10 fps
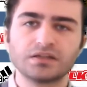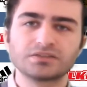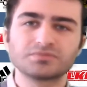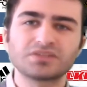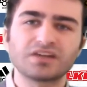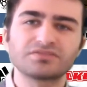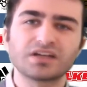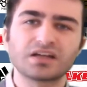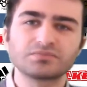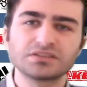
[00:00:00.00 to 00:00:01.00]

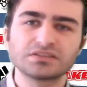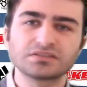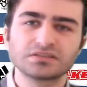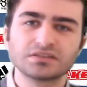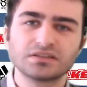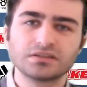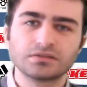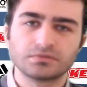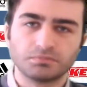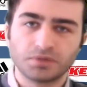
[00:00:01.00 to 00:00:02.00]
Taraftarımız
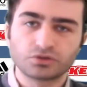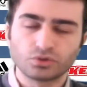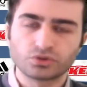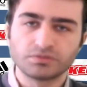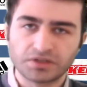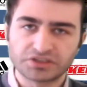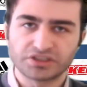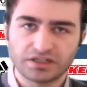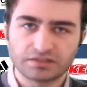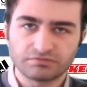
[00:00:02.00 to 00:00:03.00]
Bakıyor ki
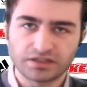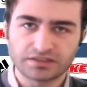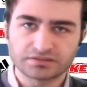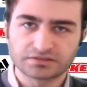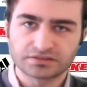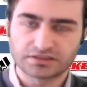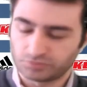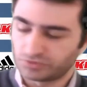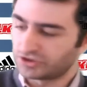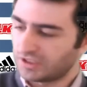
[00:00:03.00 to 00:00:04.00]
başarılar var.
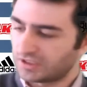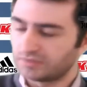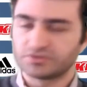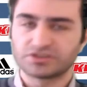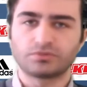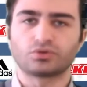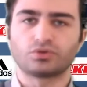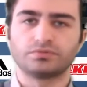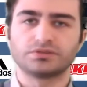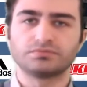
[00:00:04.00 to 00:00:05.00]
Geçmiş tarihimize bakıyor
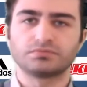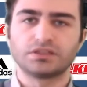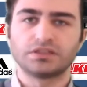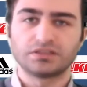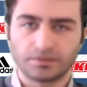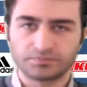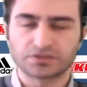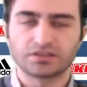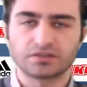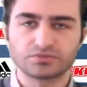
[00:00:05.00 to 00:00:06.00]
bize.
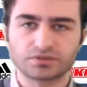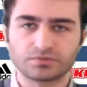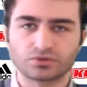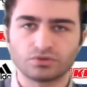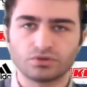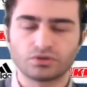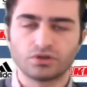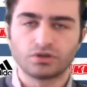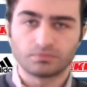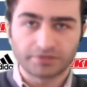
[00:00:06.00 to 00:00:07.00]
Yaptıklarımıza bakıyor.
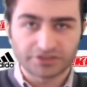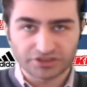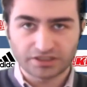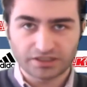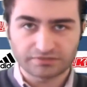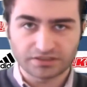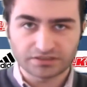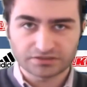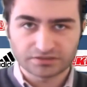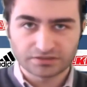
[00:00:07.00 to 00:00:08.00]
Başarılar var.
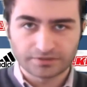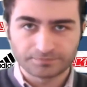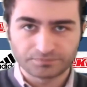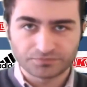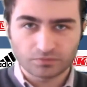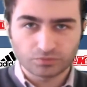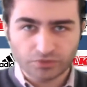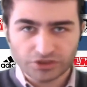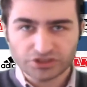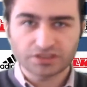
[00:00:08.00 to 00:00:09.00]
E bu
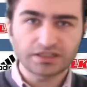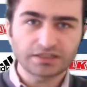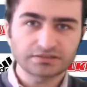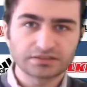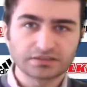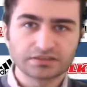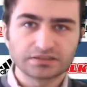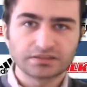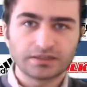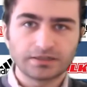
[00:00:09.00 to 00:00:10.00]
başarılar
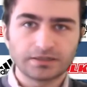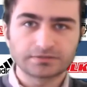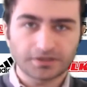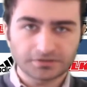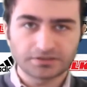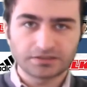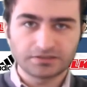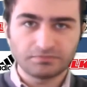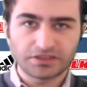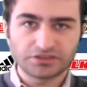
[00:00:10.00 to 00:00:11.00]
e, takdir
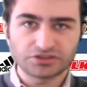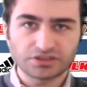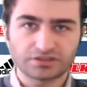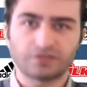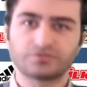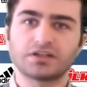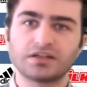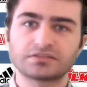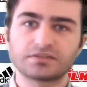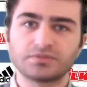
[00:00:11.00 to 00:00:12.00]
edilmeyince
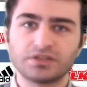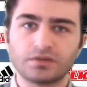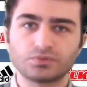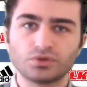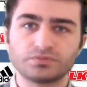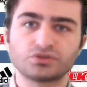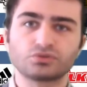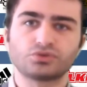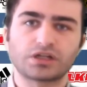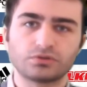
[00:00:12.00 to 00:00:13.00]
taraftarlar tabii ne yapıyor? Bizi
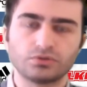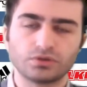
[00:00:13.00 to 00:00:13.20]
kucaklıyor.